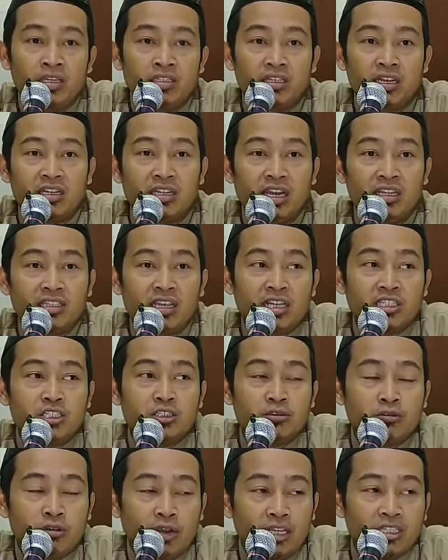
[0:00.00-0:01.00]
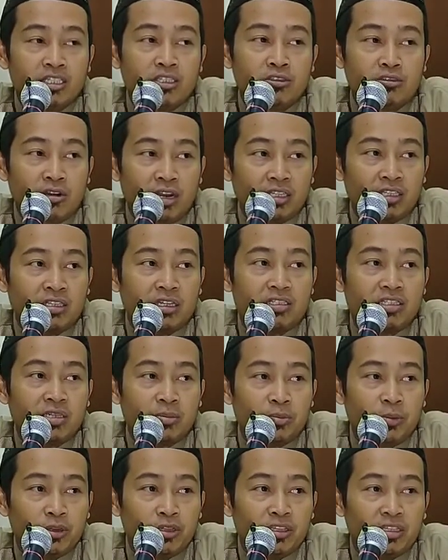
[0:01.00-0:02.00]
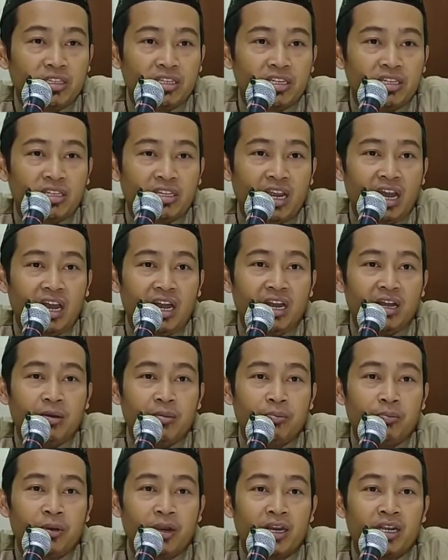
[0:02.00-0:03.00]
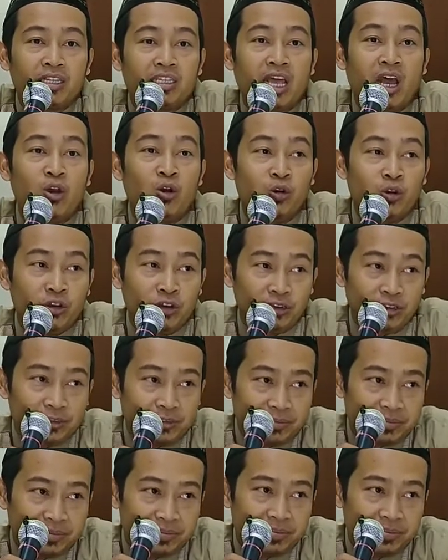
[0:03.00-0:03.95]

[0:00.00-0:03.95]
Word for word: ternyata surat-surat tersebut tidak bertahun.